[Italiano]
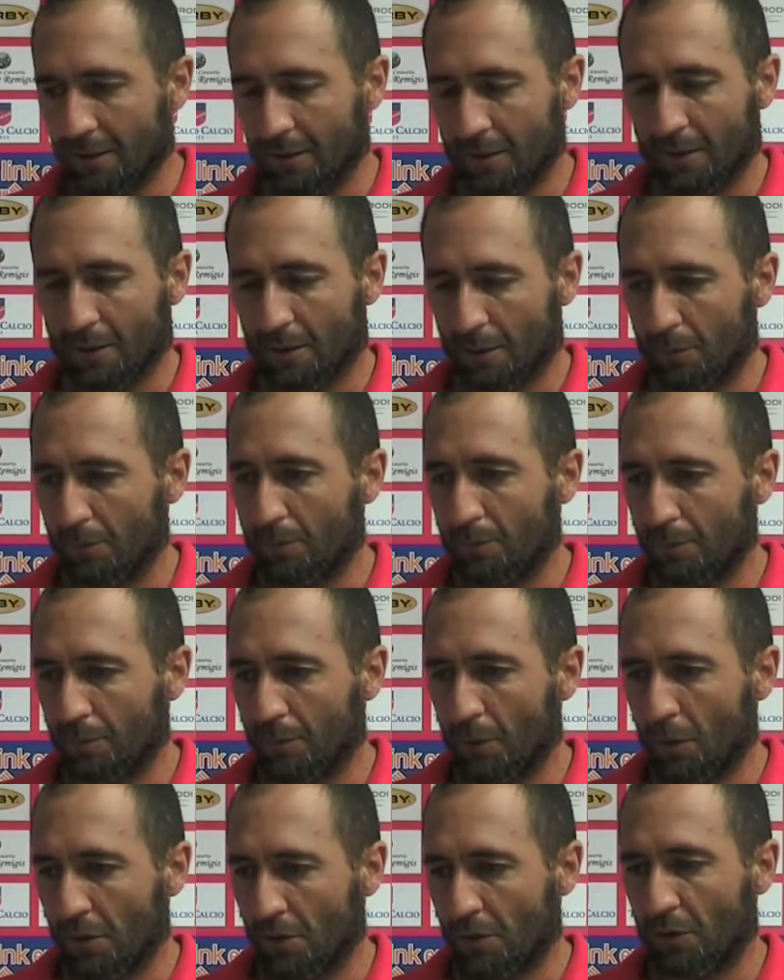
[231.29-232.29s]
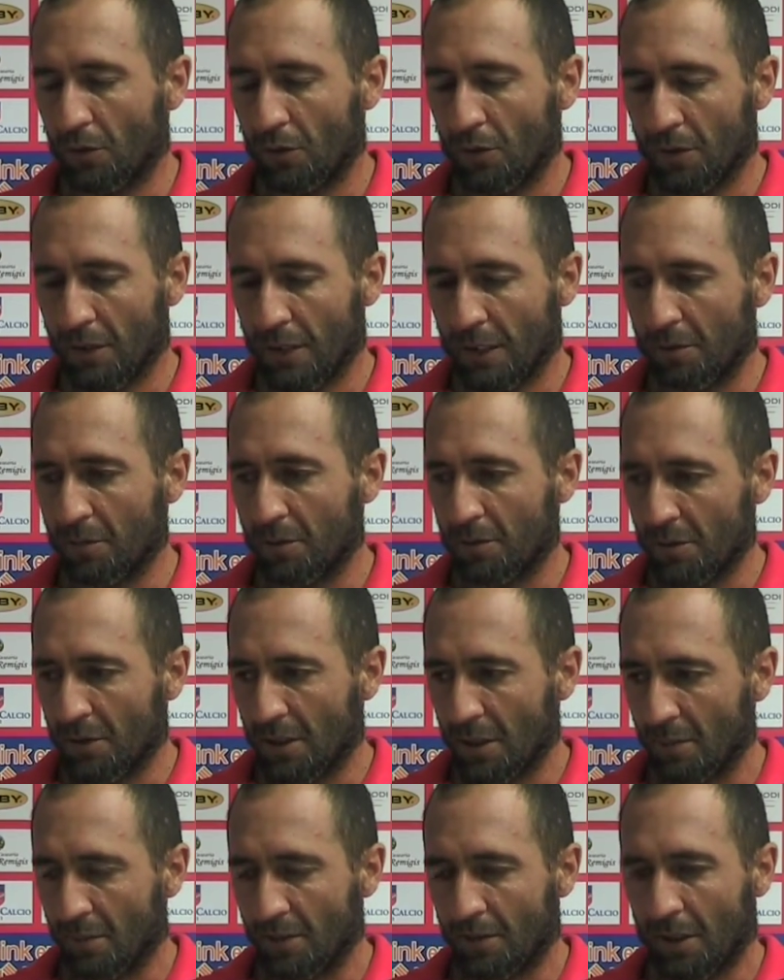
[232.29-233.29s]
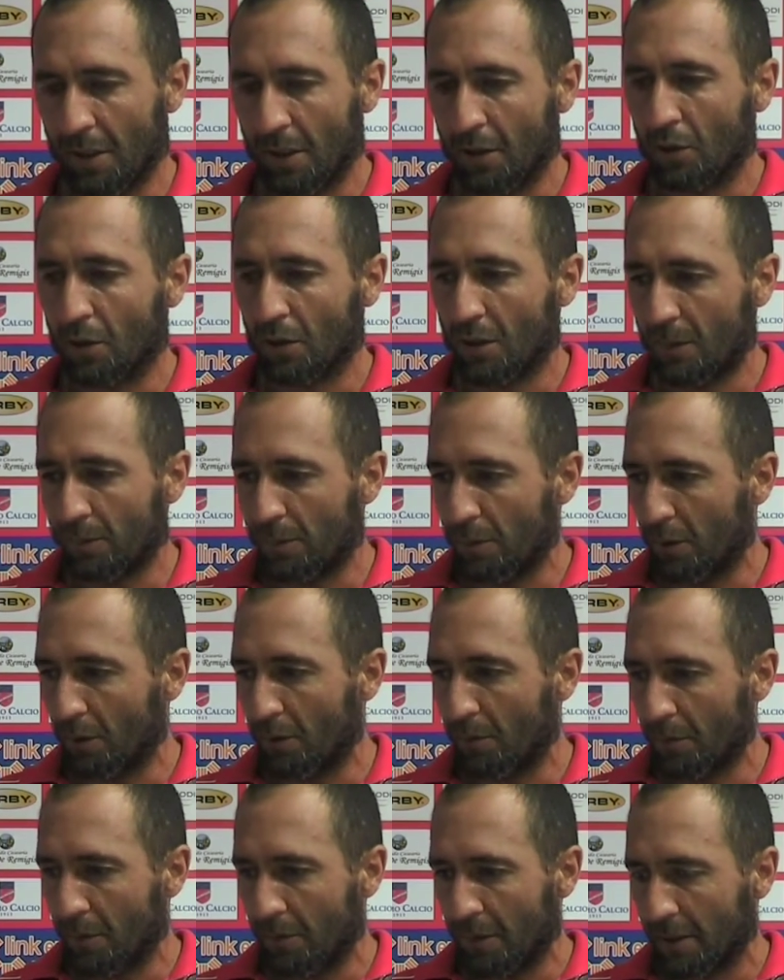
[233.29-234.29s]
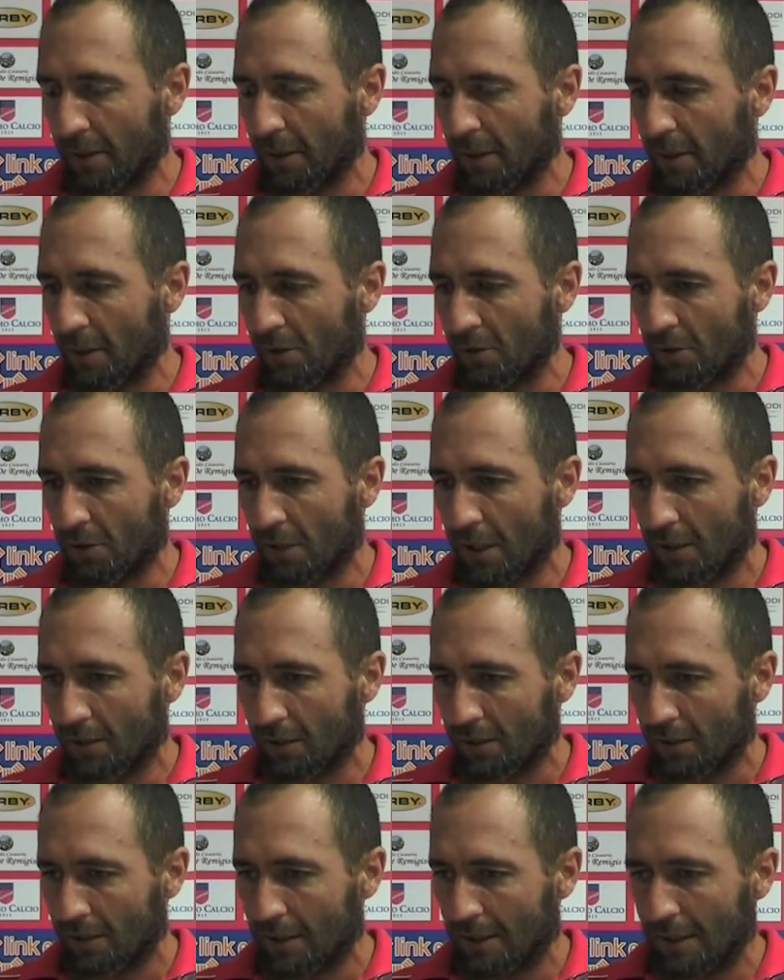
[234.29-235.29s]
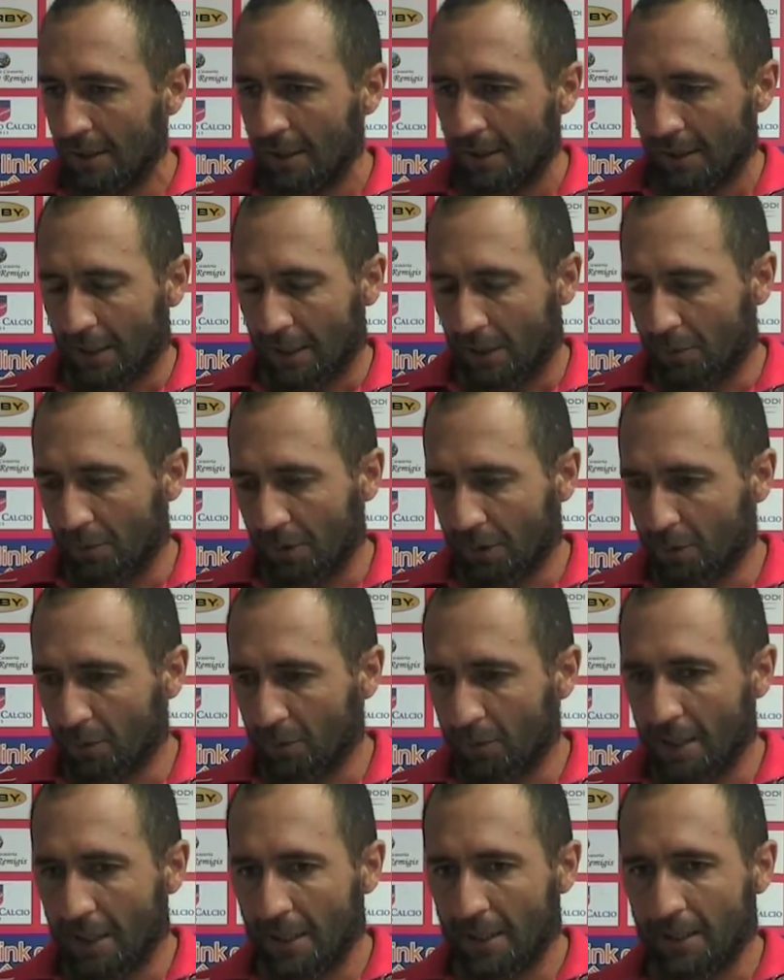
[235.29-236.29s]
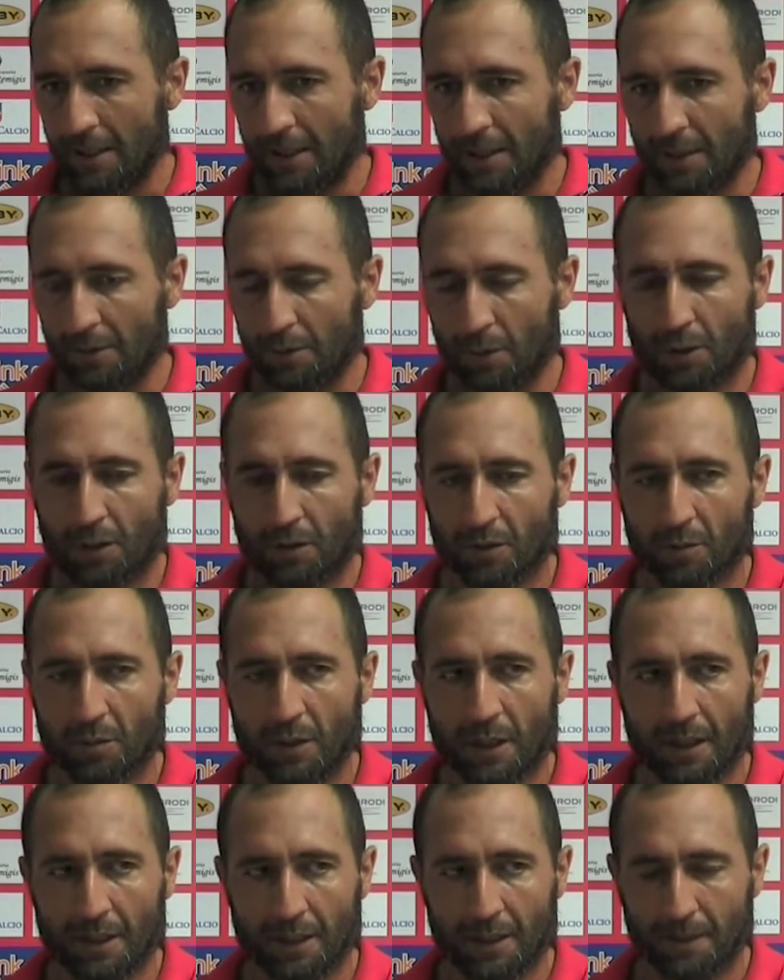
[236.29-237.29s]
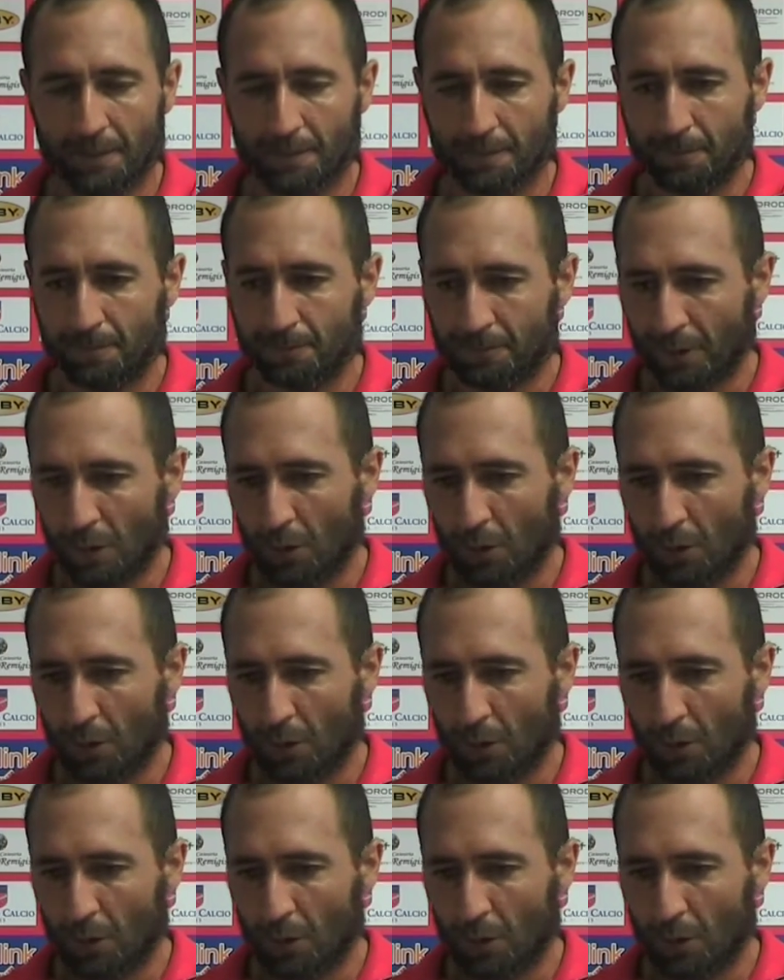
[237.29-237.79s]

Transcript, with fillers: Eh, questo voglio dire che bisognerebbe fare ancora di più i complimenti a chi ha giocato, che ha fatto bene, però è normale che